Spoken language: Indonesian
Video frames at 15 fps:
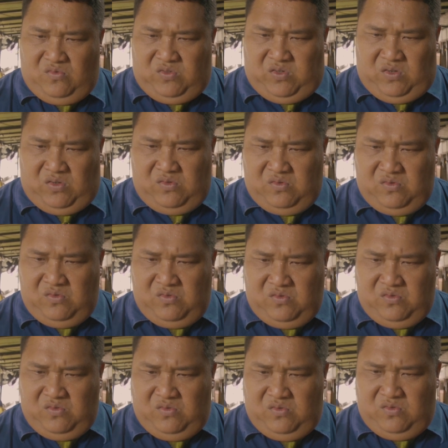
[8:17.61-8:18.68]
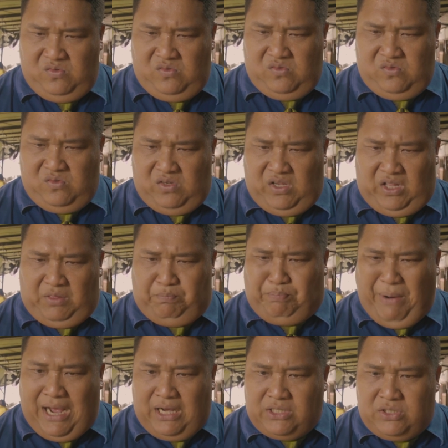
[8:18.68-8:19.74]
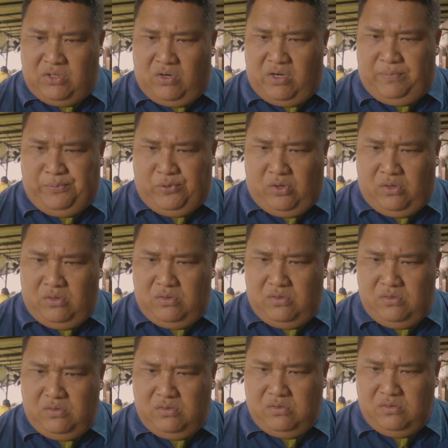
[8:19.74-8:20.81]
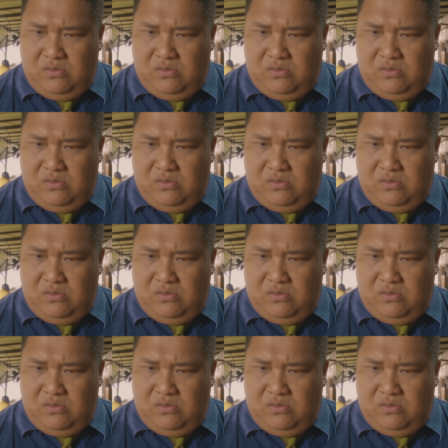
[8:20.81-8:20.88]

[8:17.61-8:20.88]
Hm. banget sih lo nih, Bu.